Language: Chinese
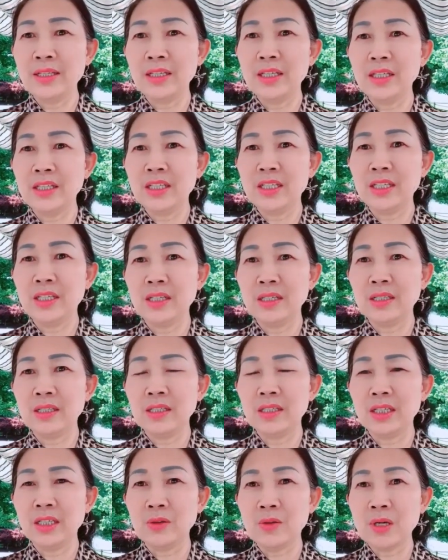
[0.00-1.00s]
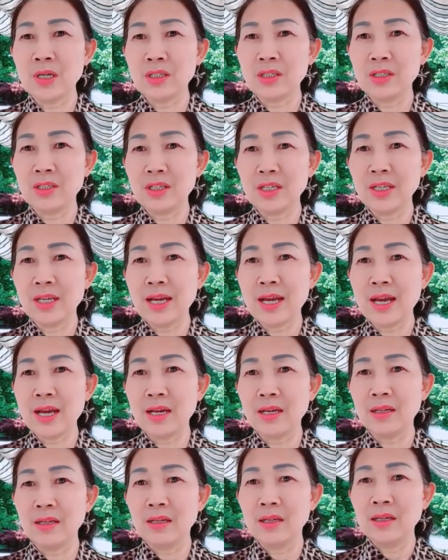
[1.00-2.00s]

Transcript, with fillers: 疫情的情况是这样，